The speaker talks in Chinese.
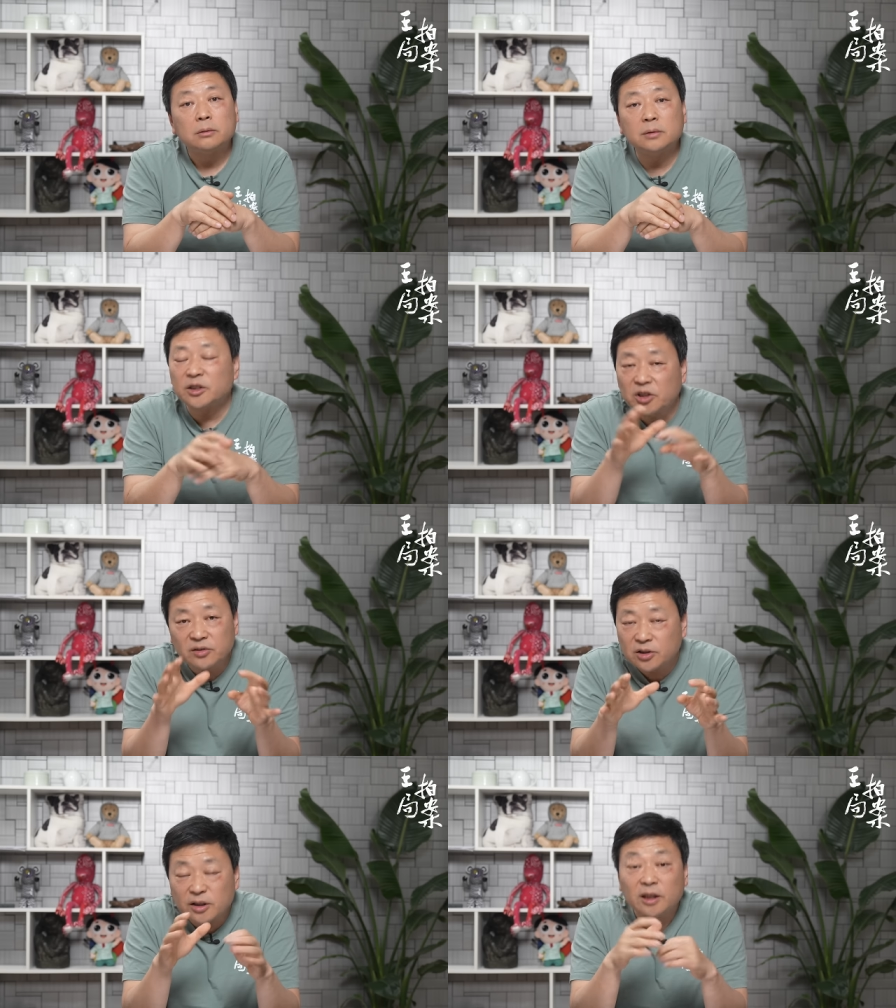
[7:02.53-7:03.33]
那真
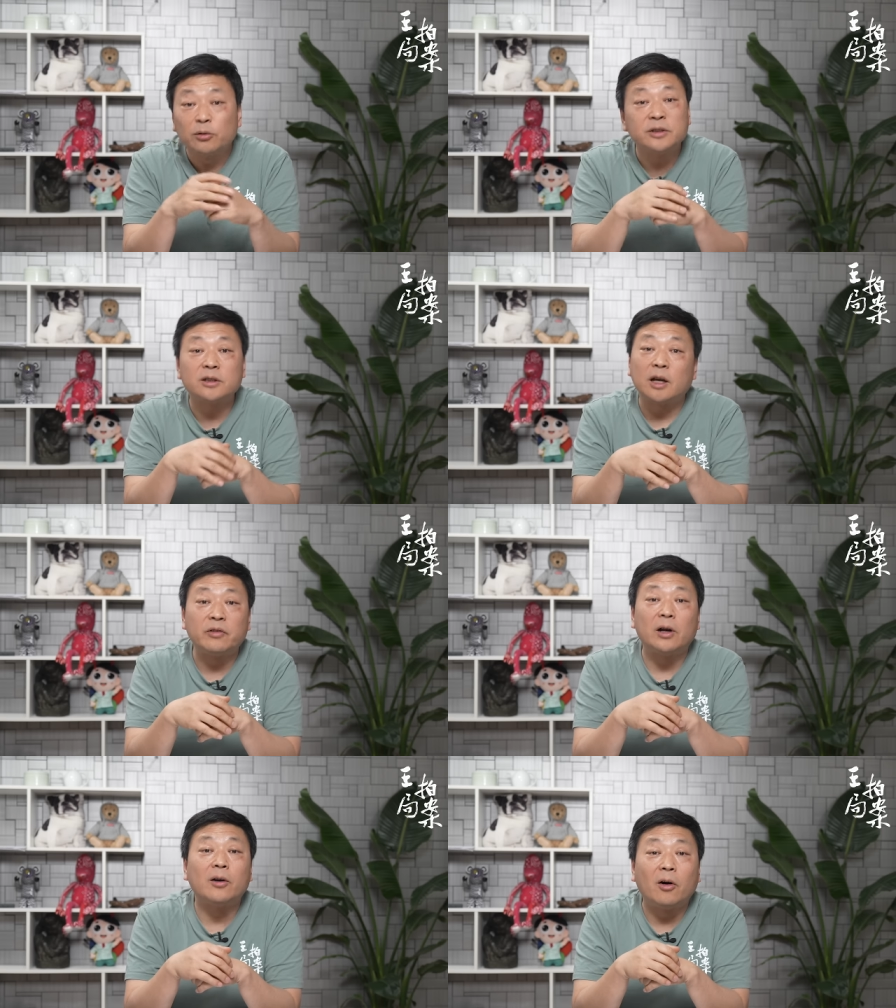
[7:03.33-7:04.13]
的是理论色彩
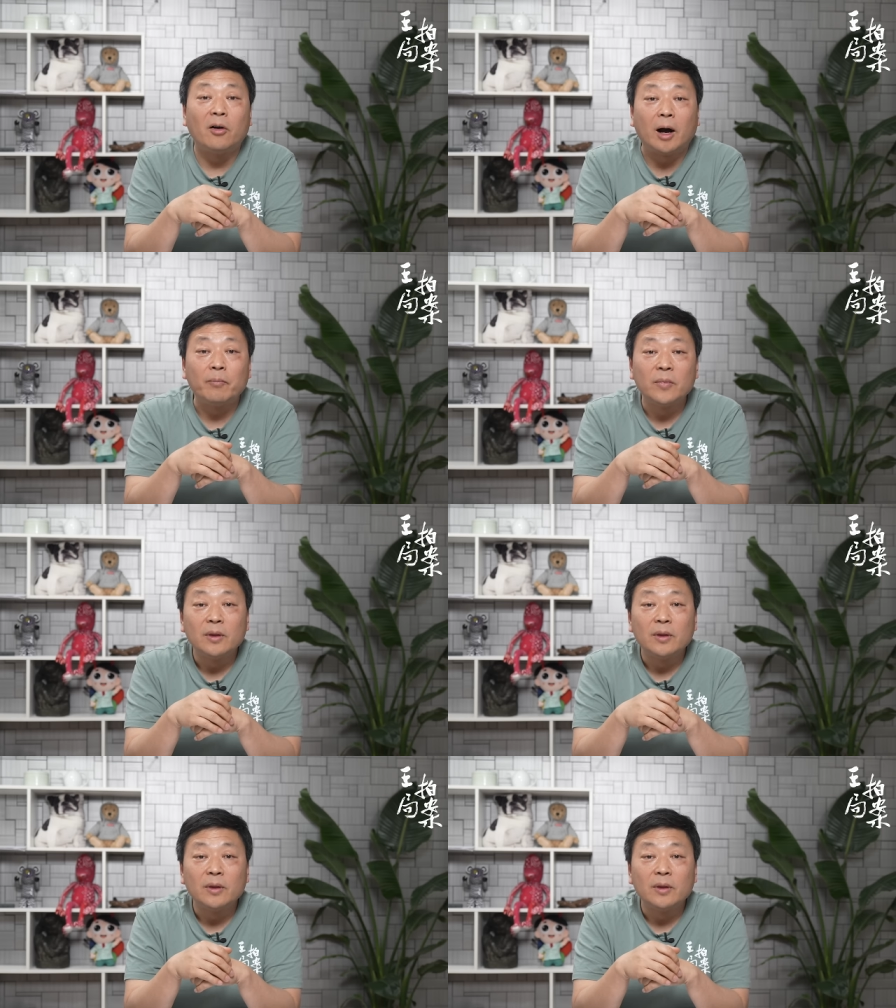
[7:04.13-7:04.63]
非常高啊。